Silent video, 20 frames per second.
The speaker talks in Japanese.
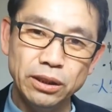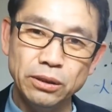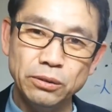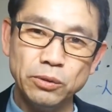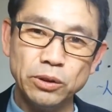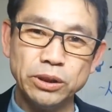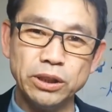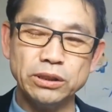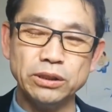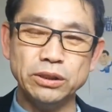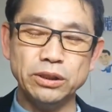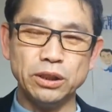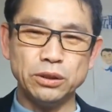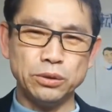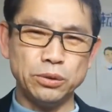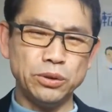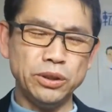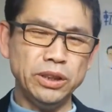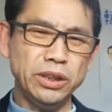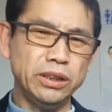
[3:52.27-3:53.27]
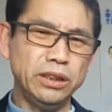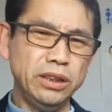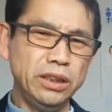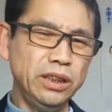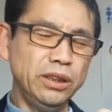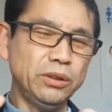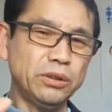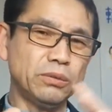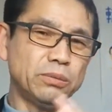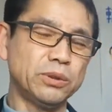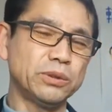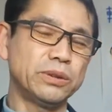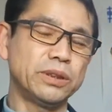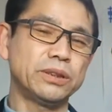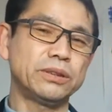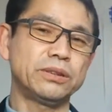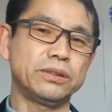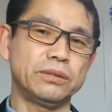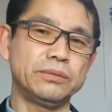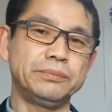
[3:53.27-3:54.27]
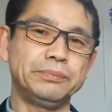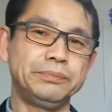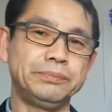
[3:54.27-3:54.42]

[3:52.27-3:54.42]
私ね、それでいいと思うんですよ。